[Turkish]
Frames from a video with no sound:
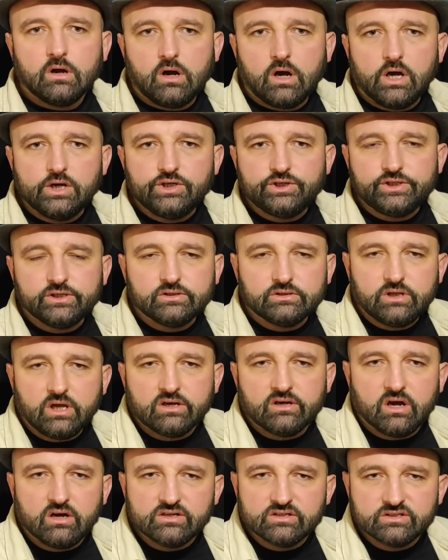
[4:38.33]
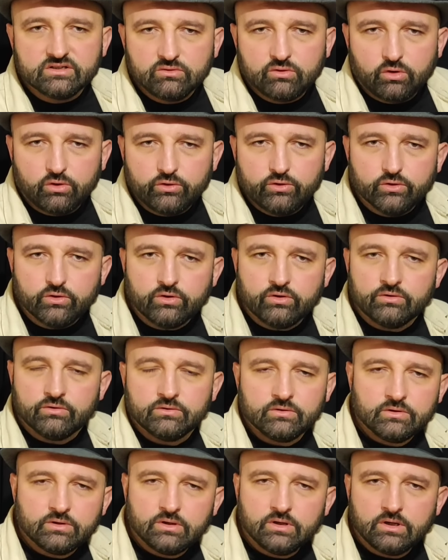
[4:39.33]
Açlıktan ağzın kokuyor.
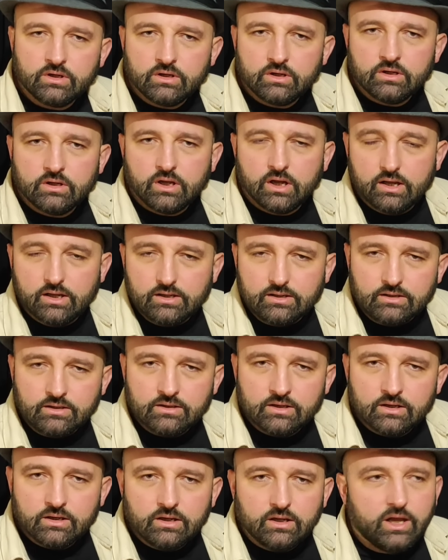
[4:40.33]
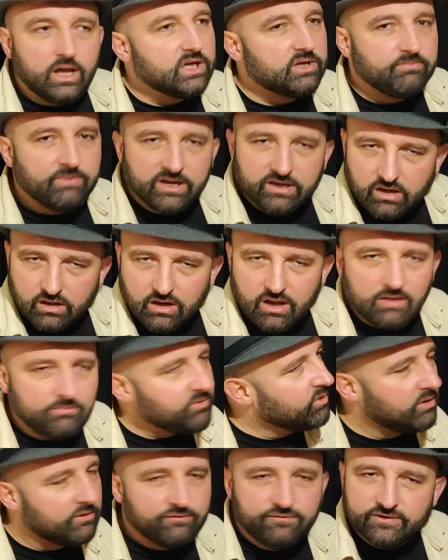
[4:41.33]
Ha? Ekmek
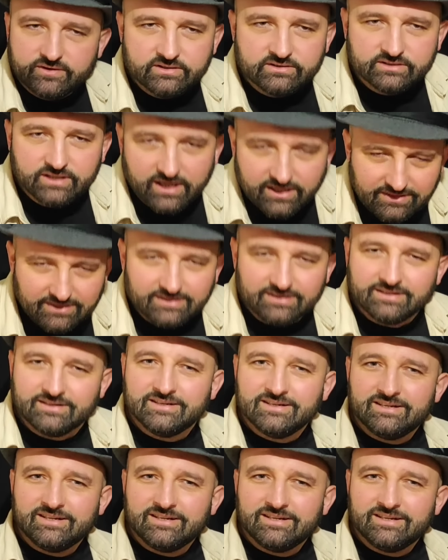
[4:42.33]
alamıyorsun fırından.